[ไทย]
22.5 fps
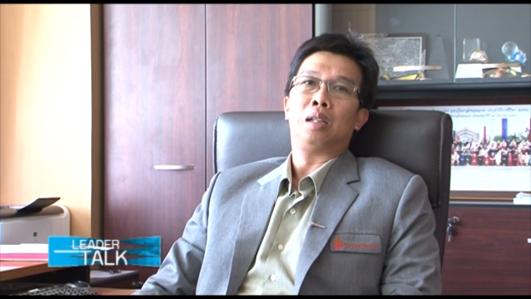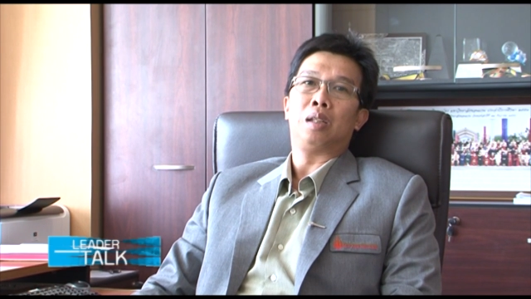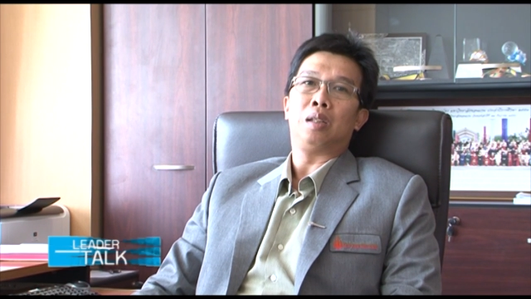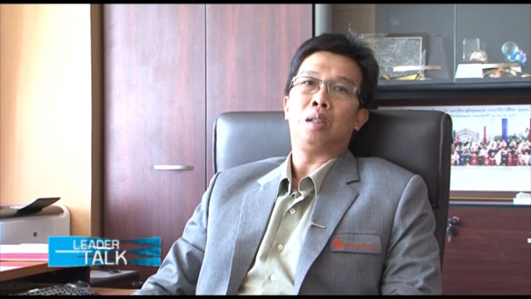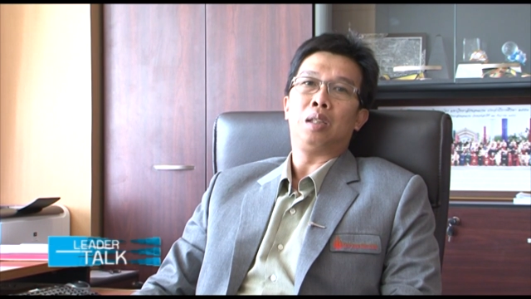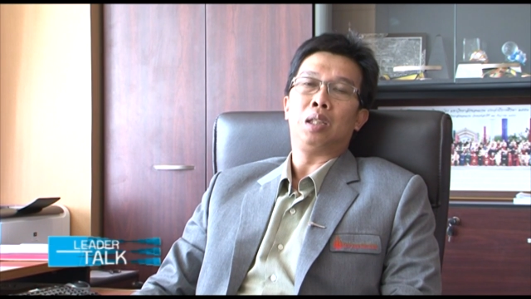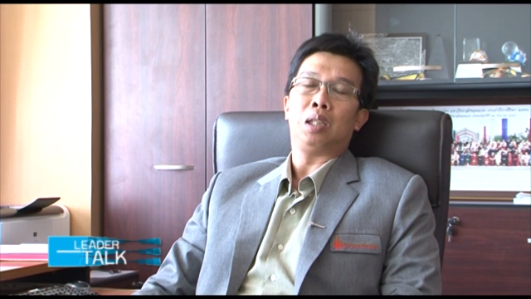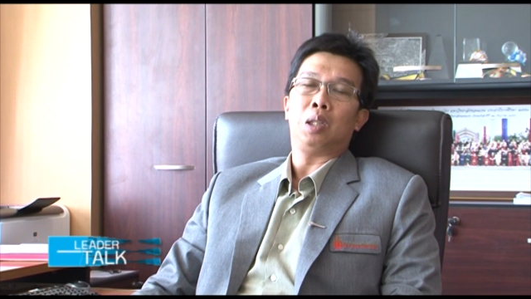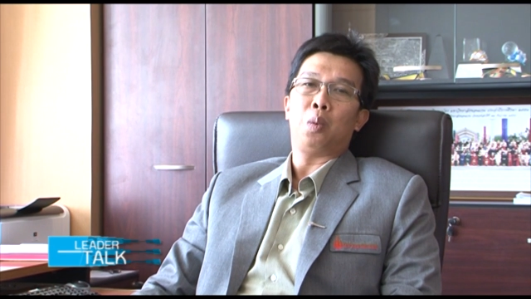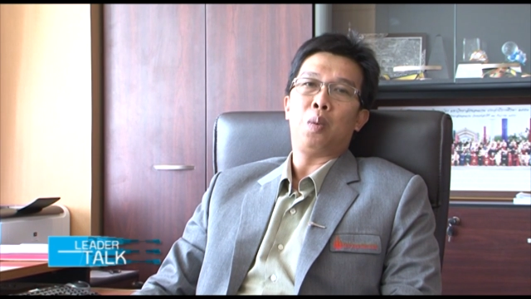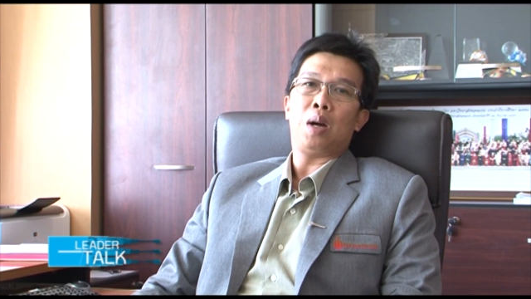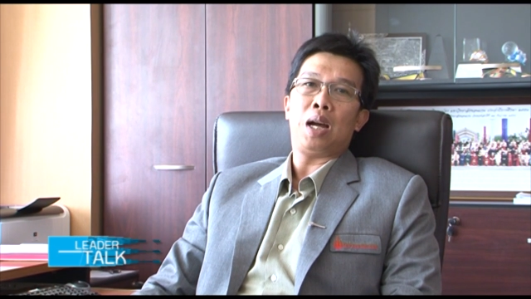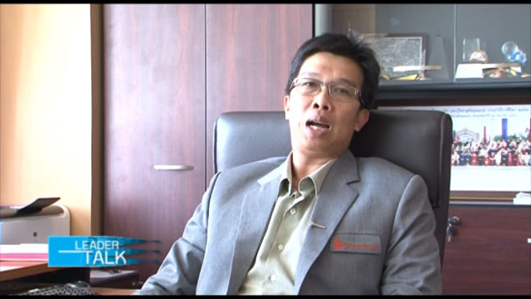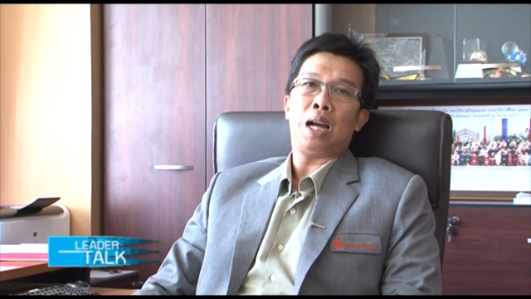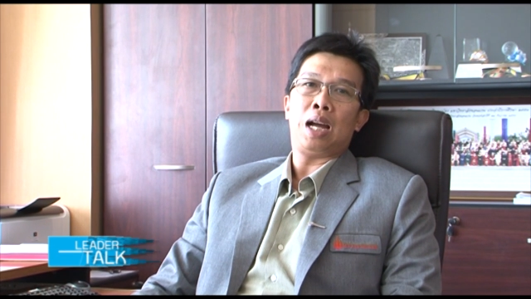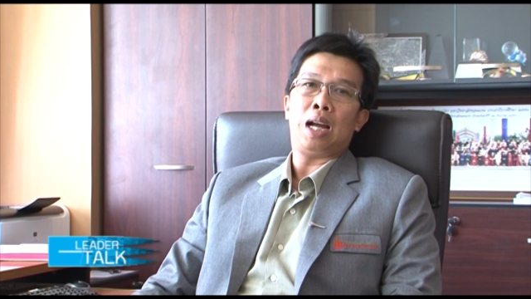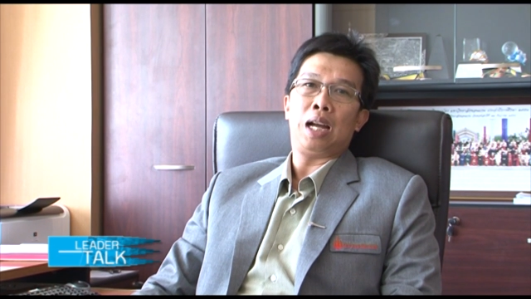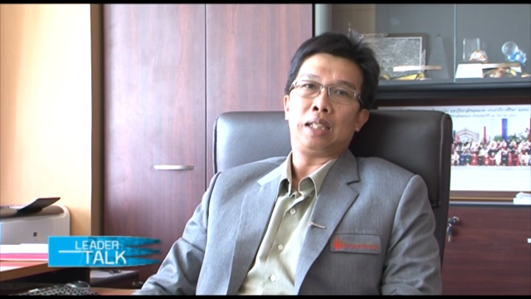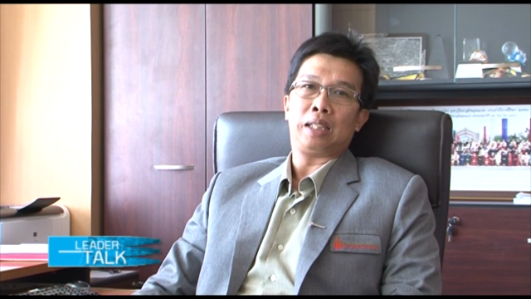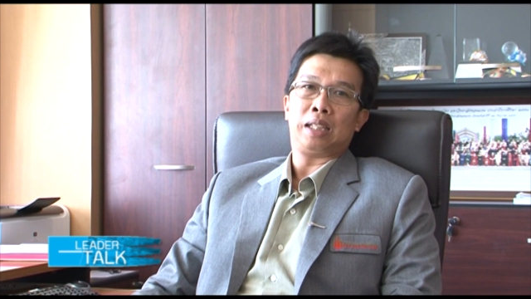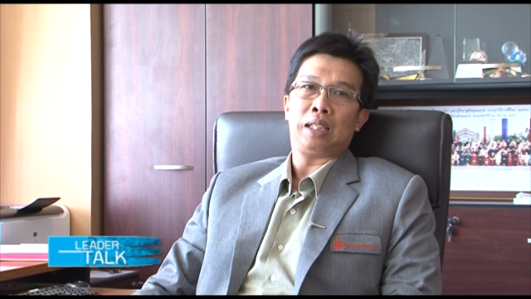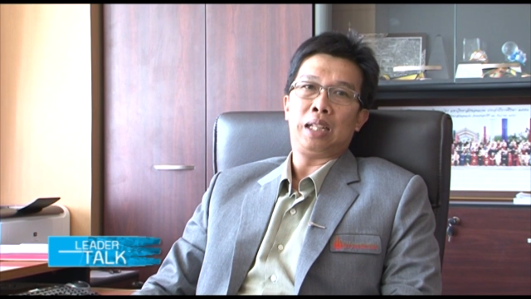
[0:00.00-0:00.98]
ก็ถือว่า
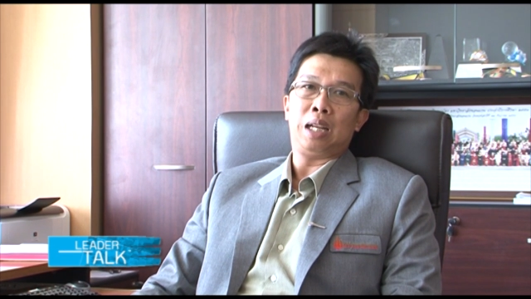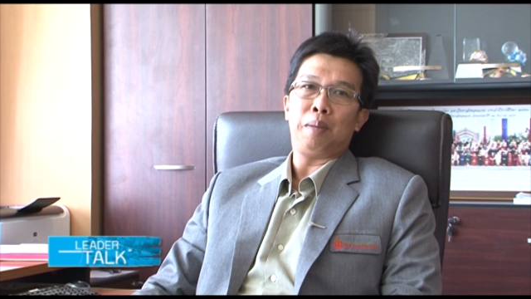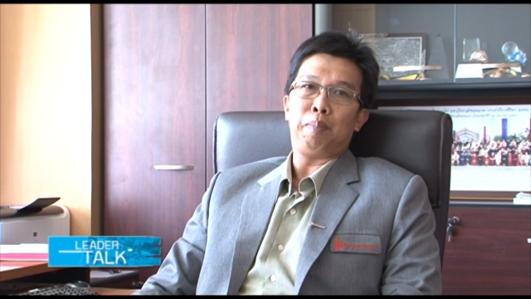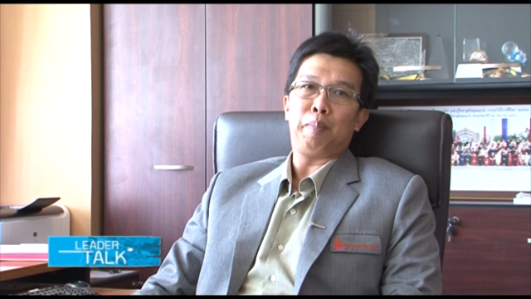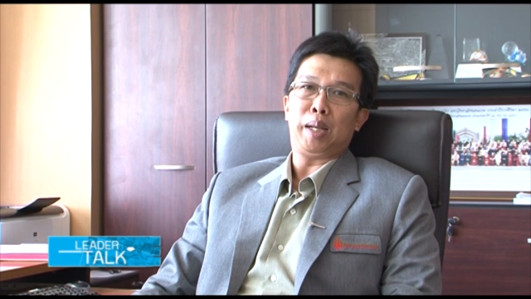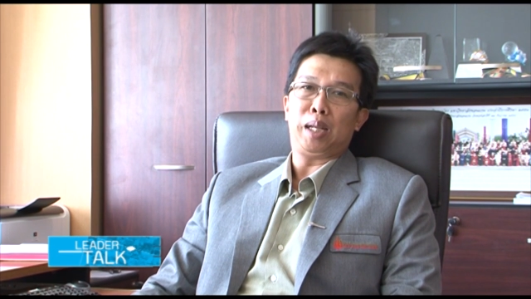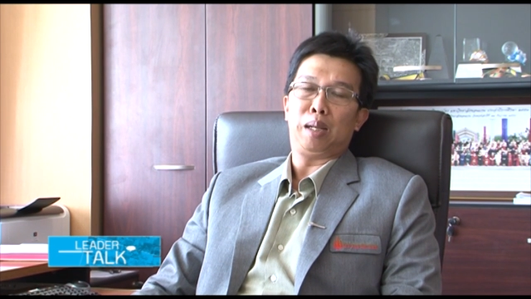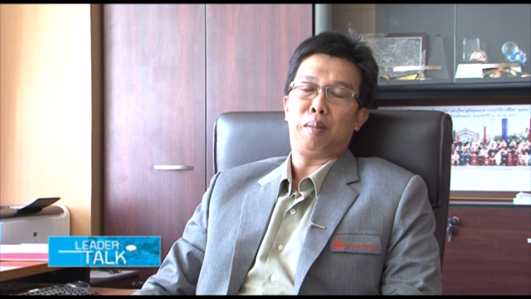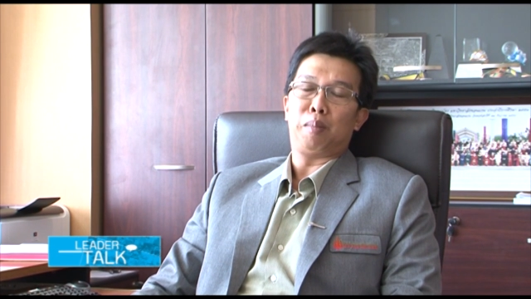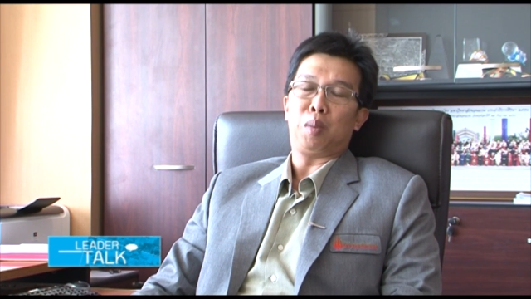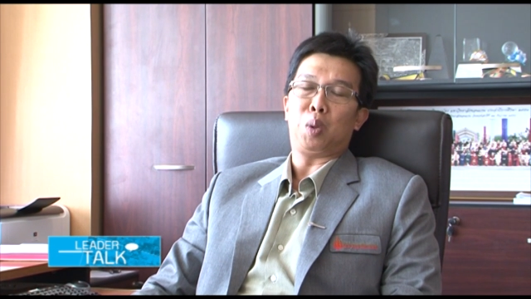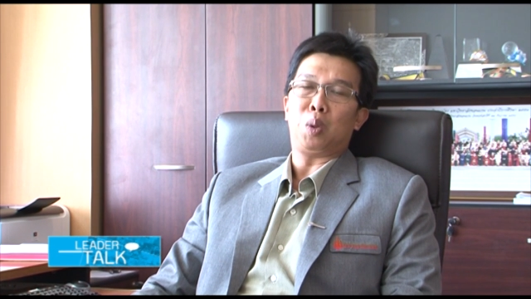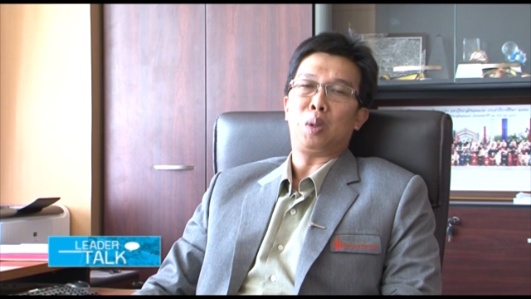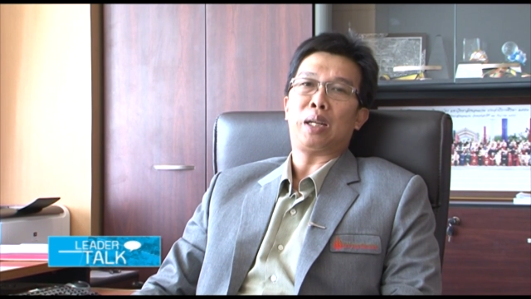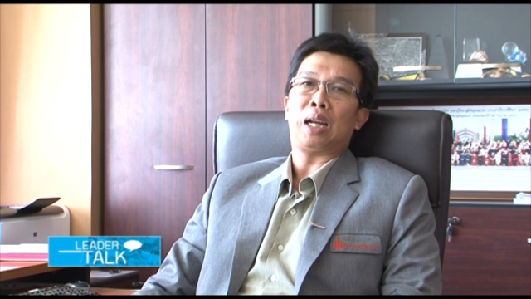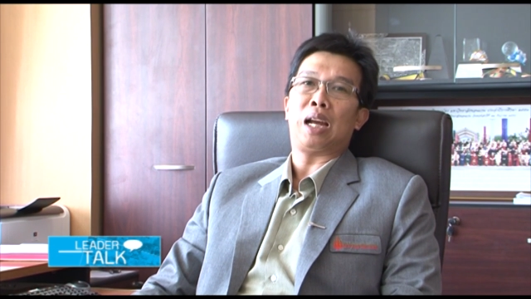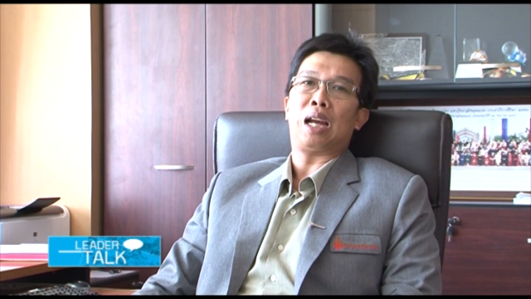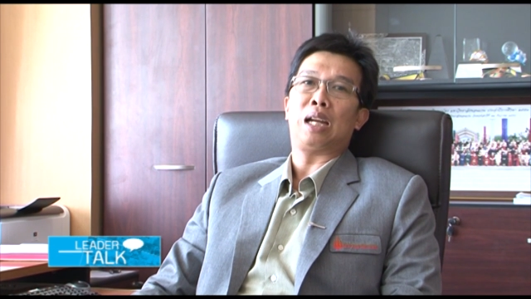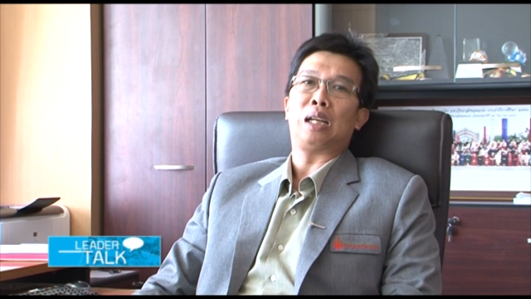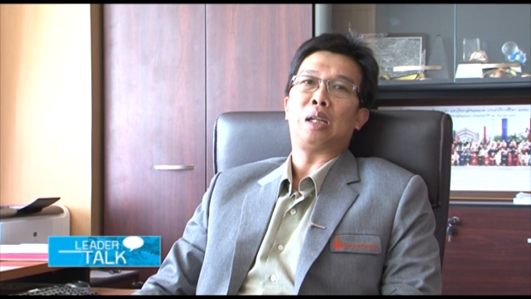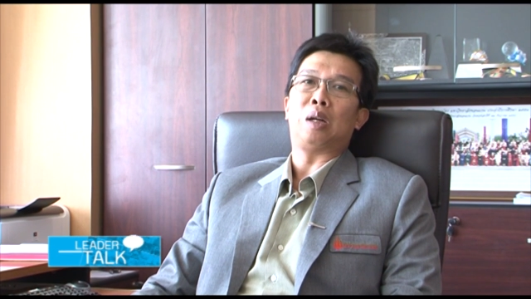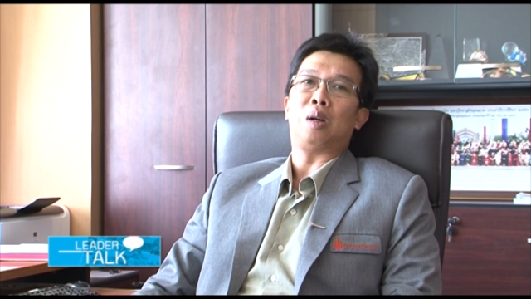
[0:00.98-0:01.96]
จะได้เป็นผล
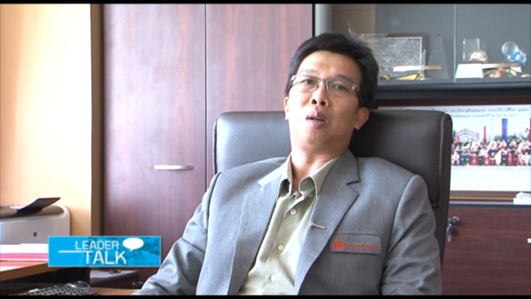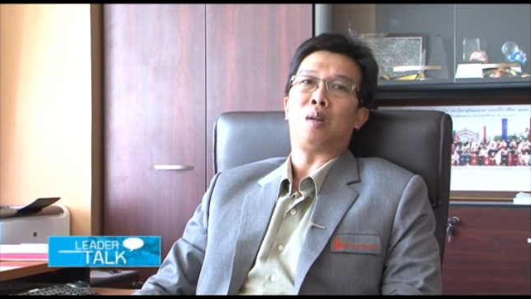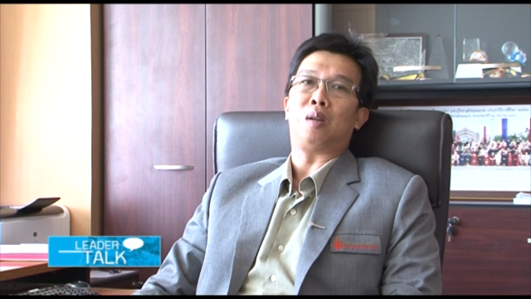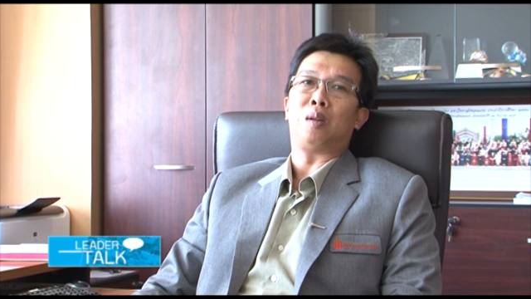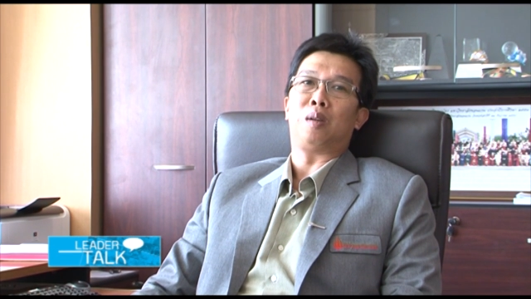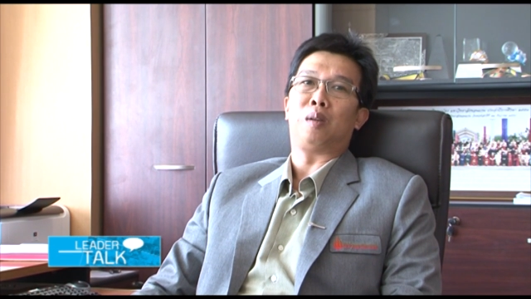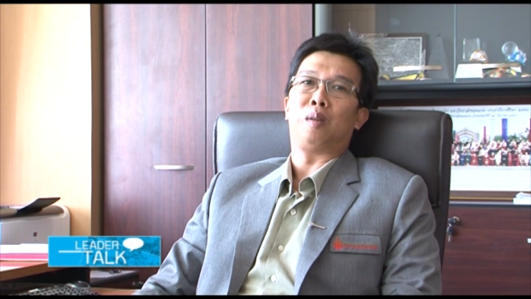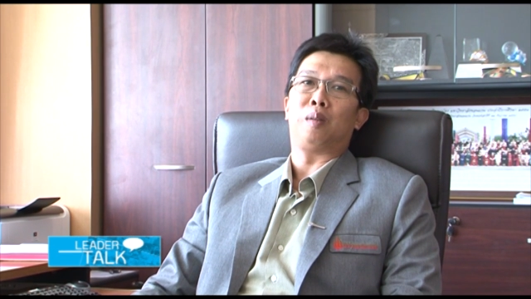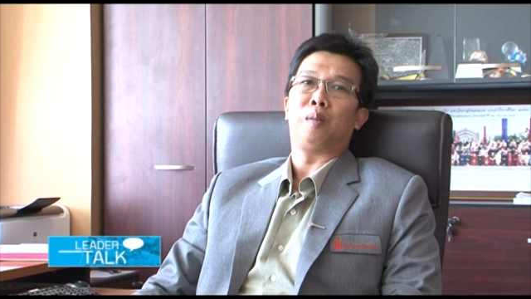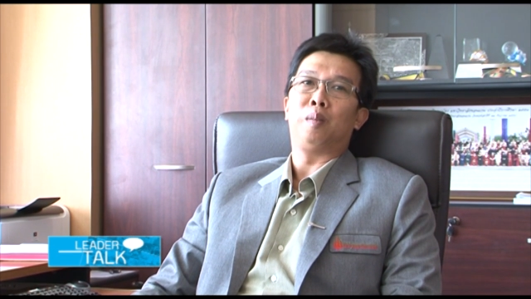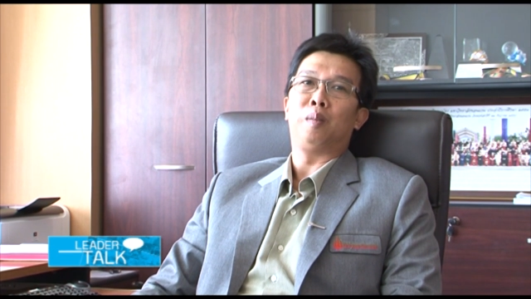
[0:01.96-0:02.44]
งานของ